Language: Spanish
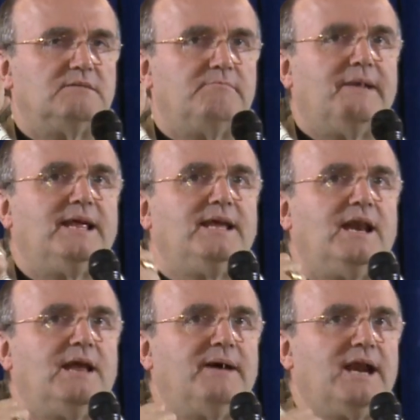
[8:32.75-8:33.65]
María,
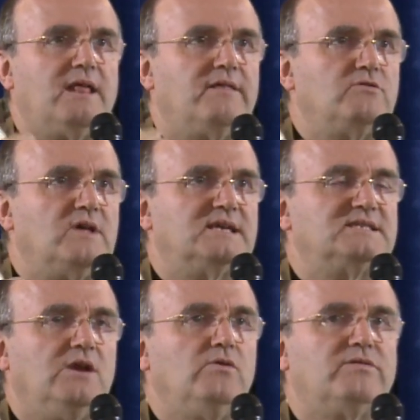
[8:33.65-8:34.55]
la Madre de Dios de la
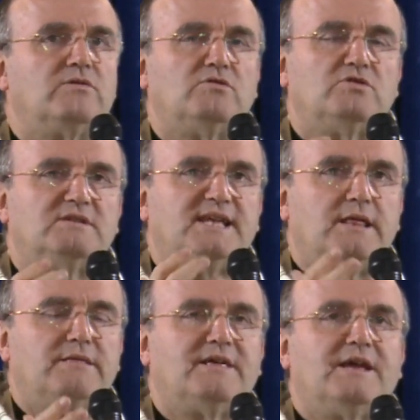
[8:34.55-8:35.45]
Salud, te
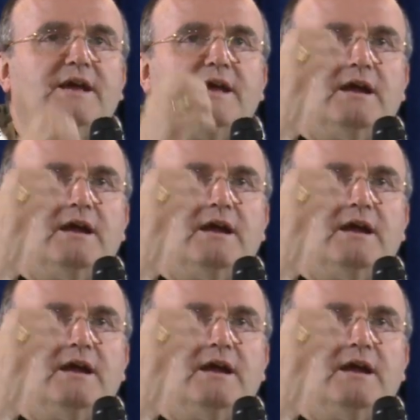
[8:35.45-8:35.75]
dice,